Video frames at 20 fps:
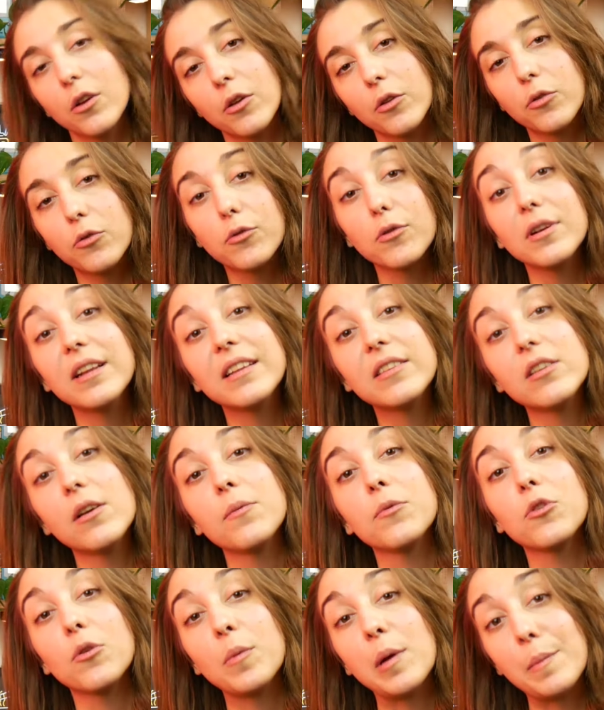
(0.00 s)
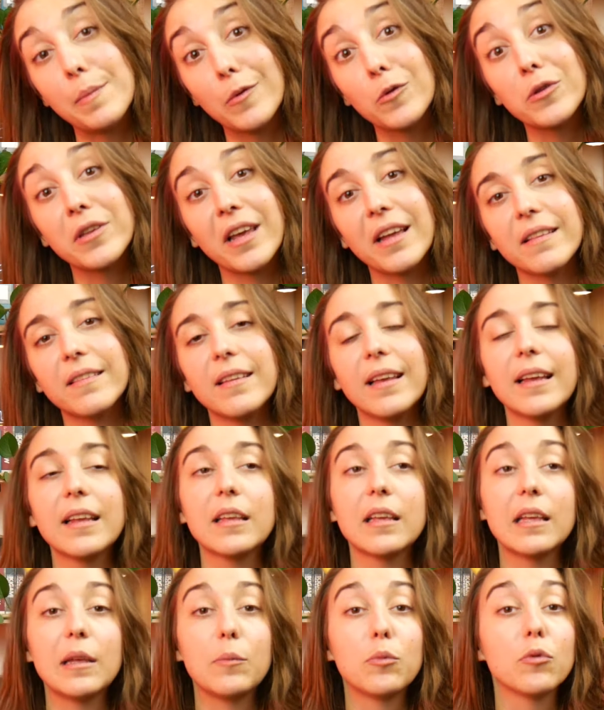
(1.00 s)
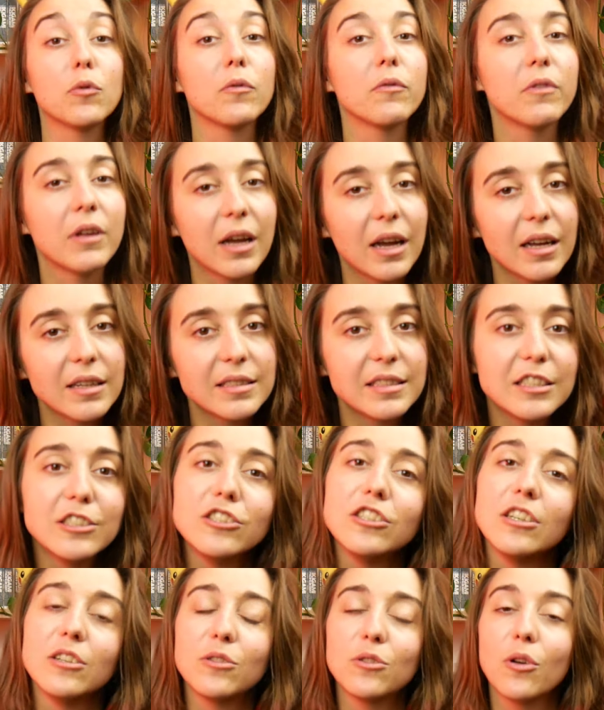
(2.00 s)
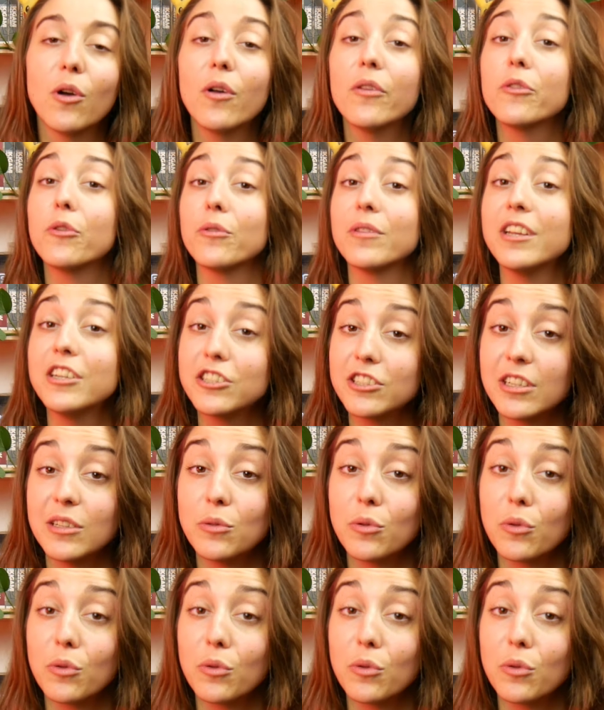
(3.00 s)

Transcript: sur les tomes dans ma mangatech et puis on verra si j'ai le temps d'en acheter